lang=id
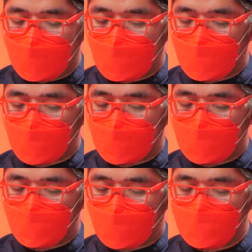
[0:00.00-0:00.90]
eh,
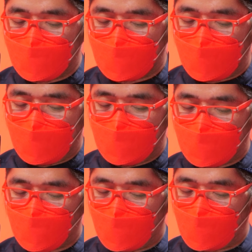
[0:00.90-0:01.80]
permintaan
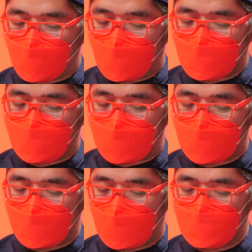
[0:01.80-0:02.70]
atau request
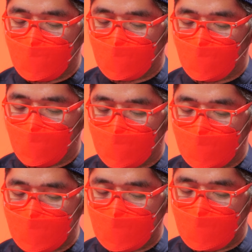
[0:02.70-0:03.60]
para sahabat untuk
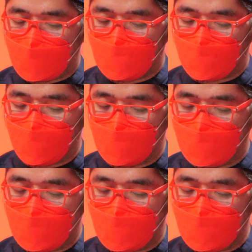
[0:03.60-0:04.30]
menjadikan pohon